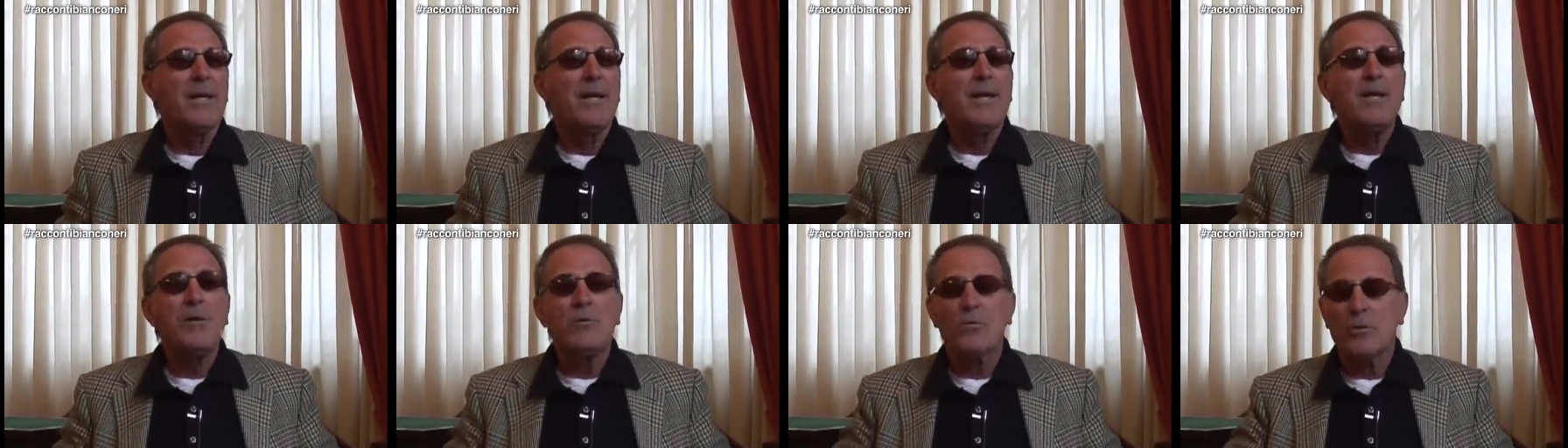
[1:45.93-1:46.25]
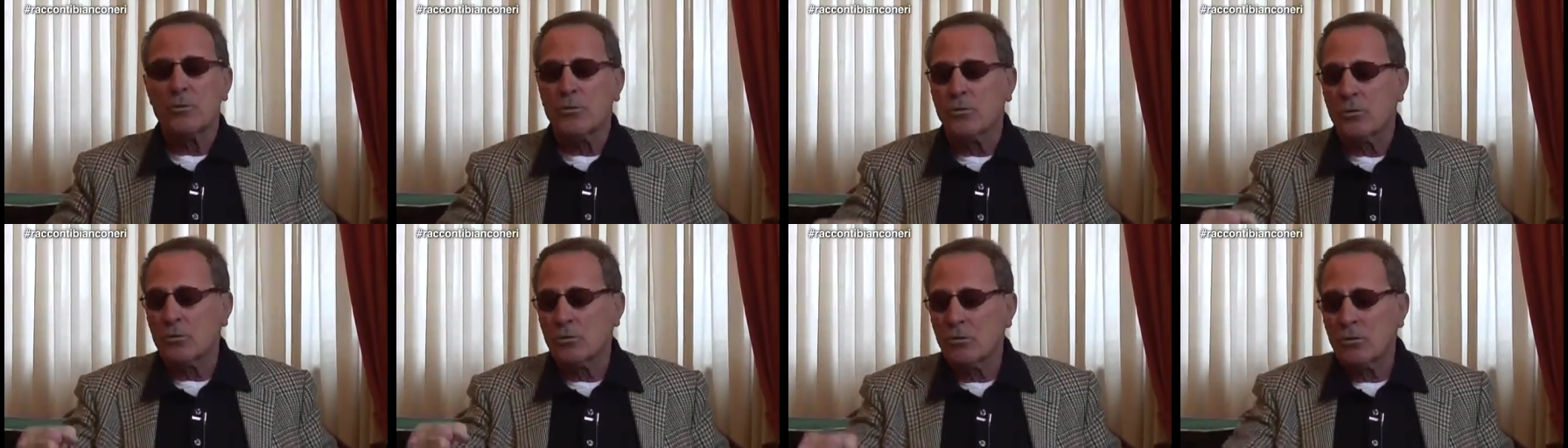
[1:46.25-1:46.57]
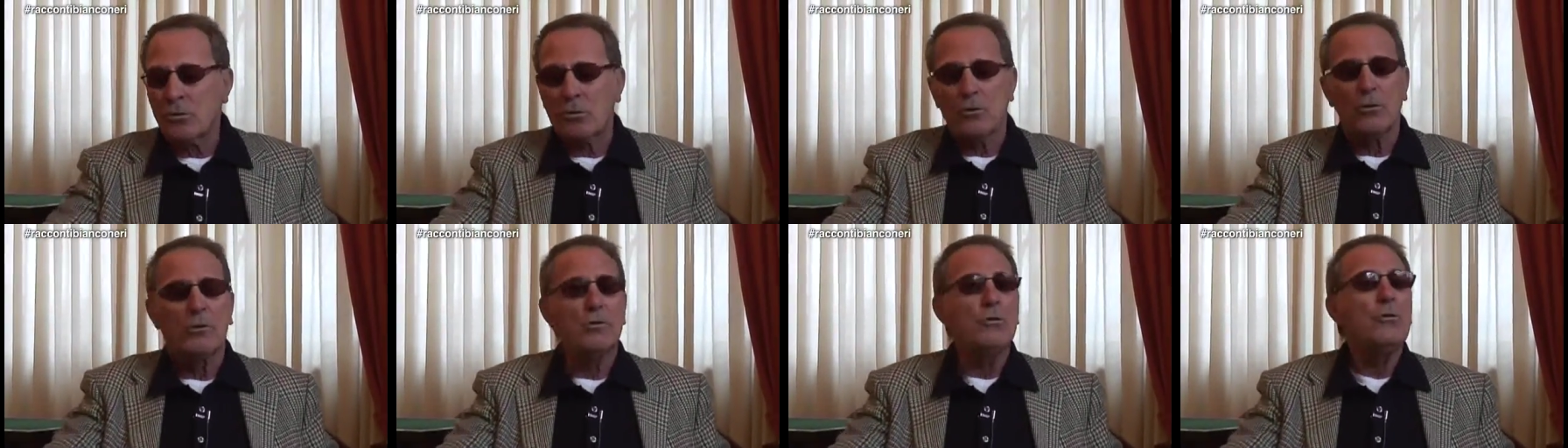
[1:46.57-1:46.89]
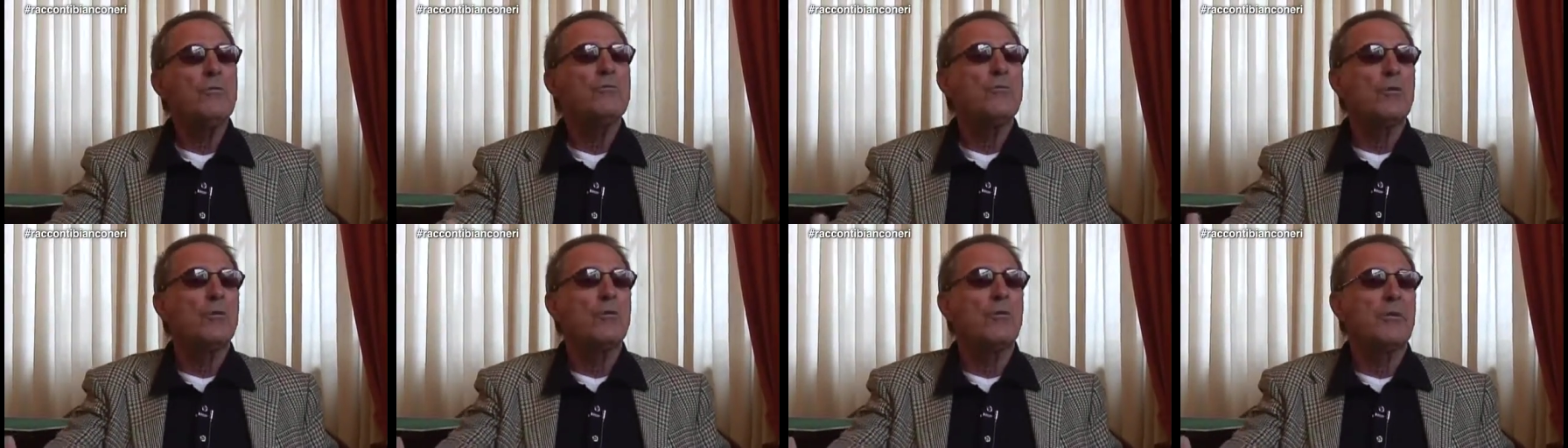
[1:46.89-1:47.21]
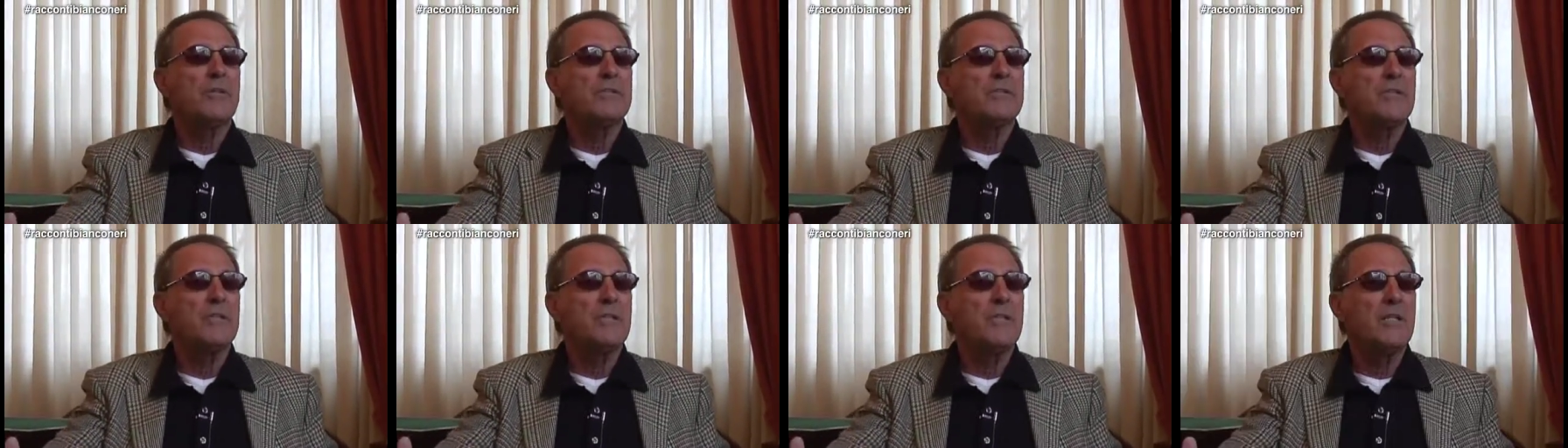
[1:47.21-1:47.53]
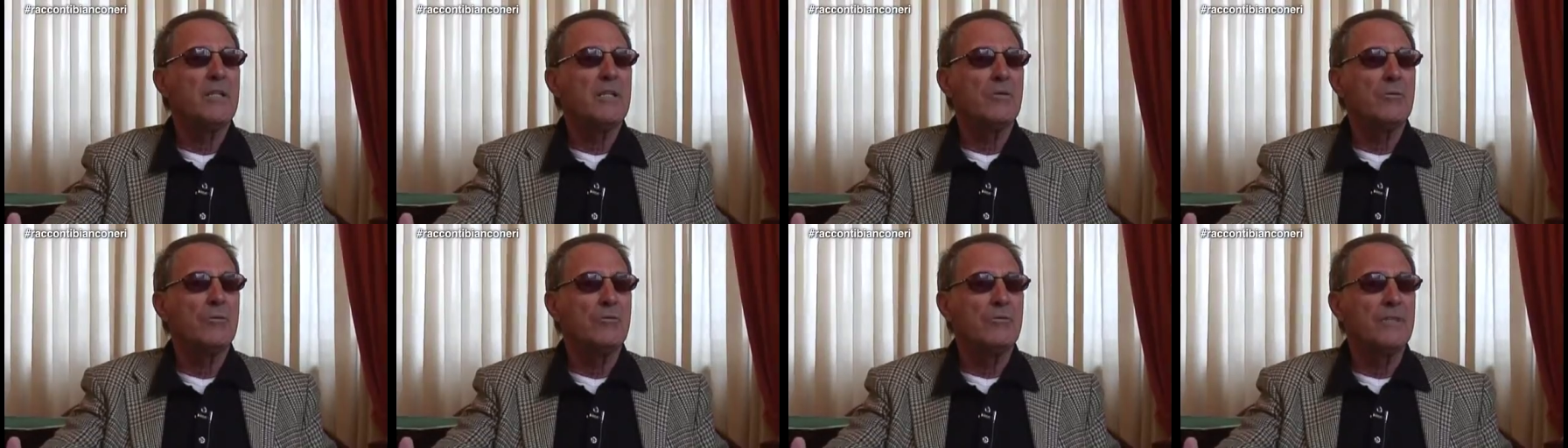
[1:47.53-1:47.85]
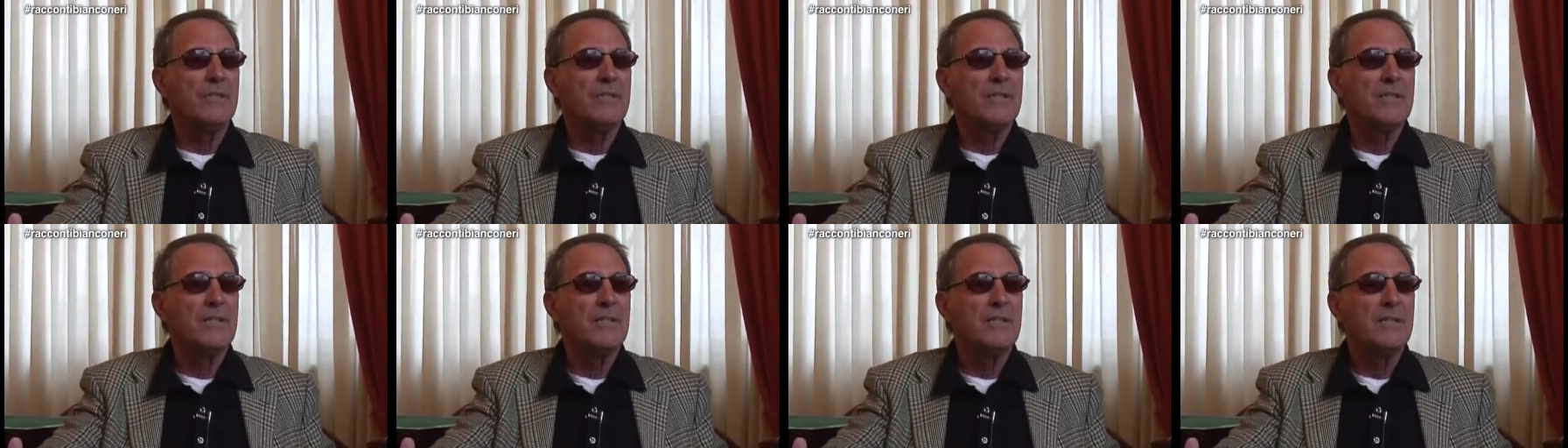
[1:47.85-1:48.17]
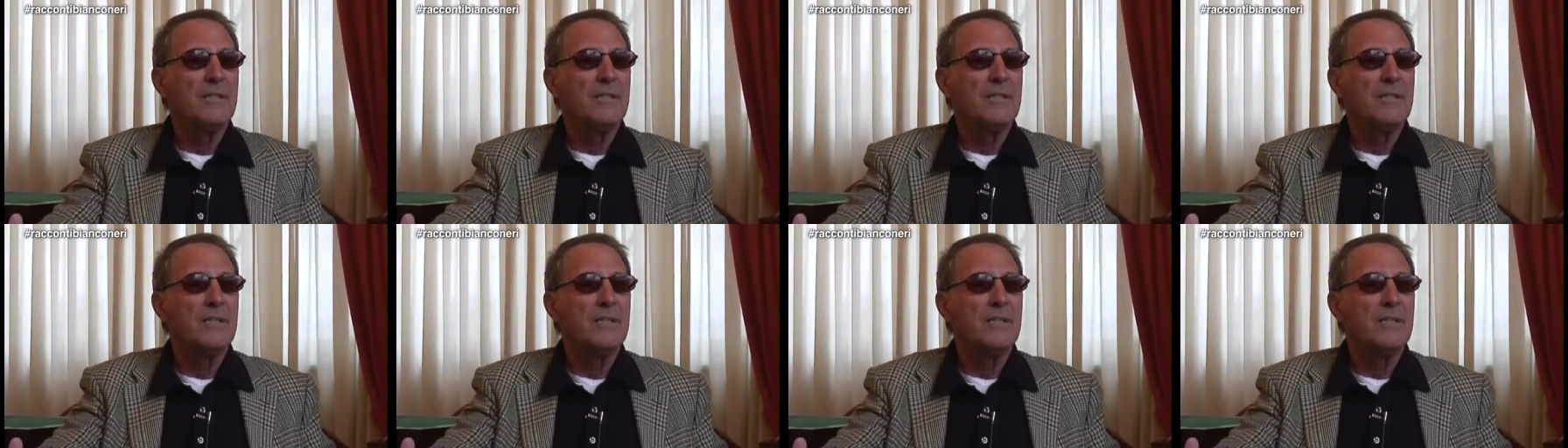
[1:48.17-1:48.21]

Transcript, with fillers: E io ho detto, Tò, io voglio essere della Juve.